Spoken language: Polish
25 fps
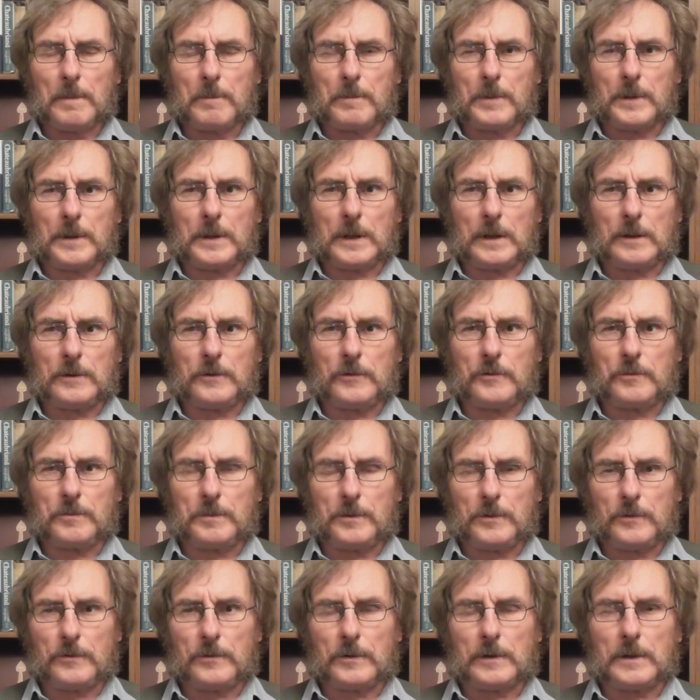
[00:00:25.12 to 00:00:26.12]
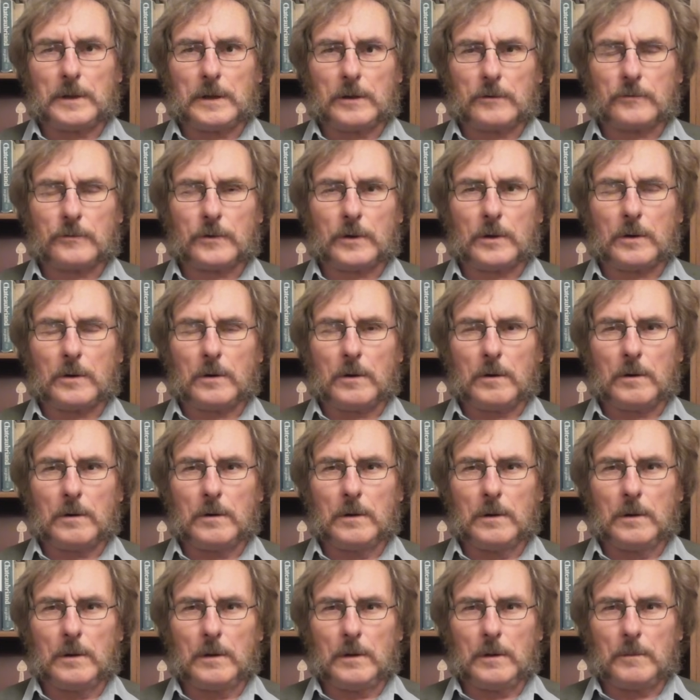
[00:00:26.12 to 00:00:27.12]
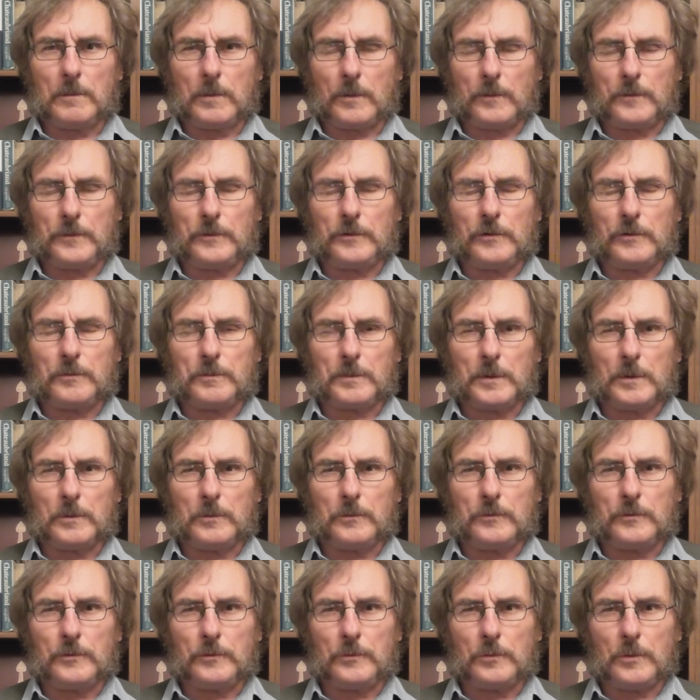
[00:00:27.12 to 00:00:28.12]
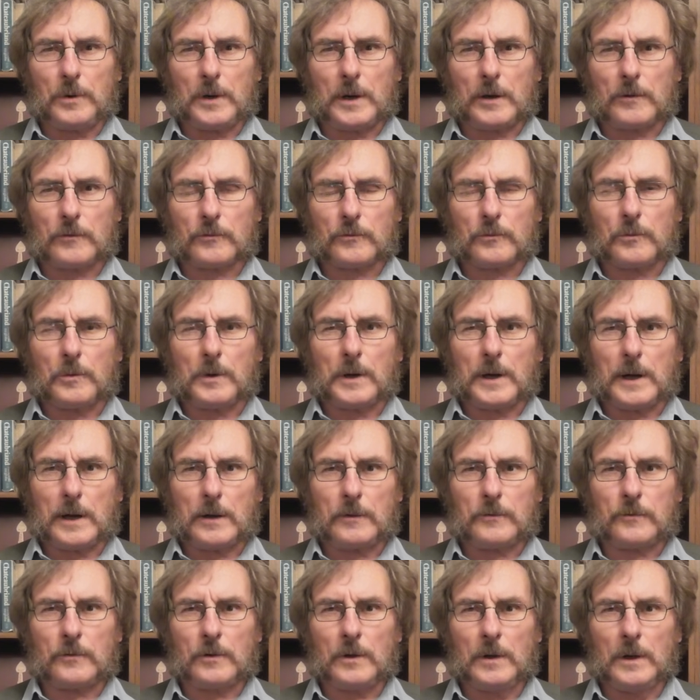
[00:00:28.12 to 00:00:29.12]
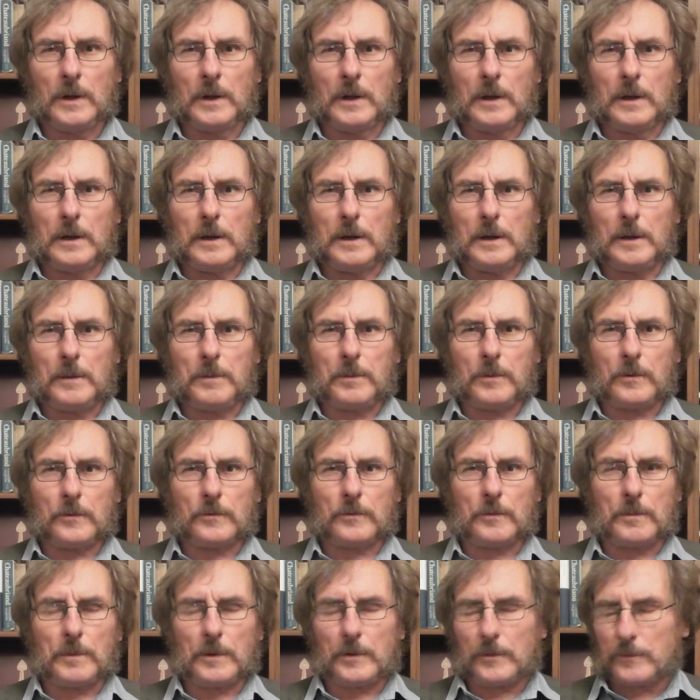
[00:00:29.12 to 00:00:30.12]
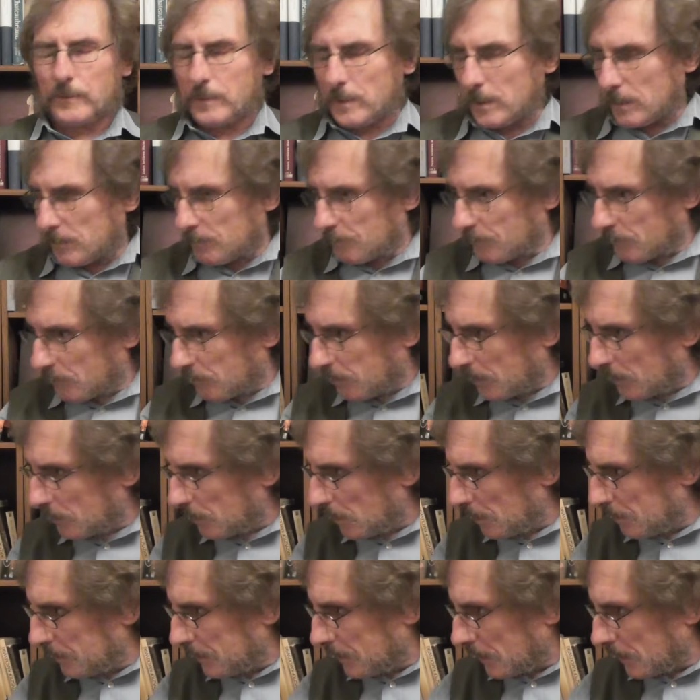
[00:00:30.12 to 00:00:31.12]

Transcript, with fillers: Pytaliśmy się, dlaczego powinniśmy ludzi ducha szukać E, proszę Państwa, wpadła mi